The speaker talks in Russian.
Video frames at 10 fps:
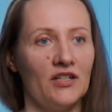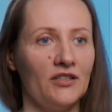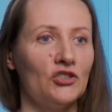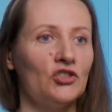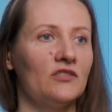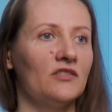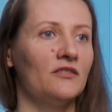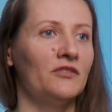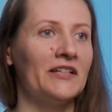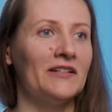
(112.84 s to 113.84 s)
Конечно,
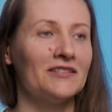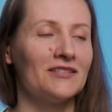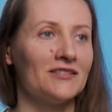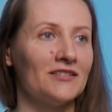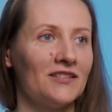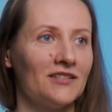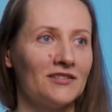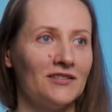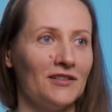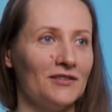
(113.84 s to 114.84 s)
вариации,
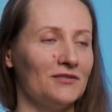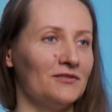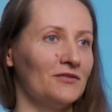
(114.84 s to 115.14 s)
когда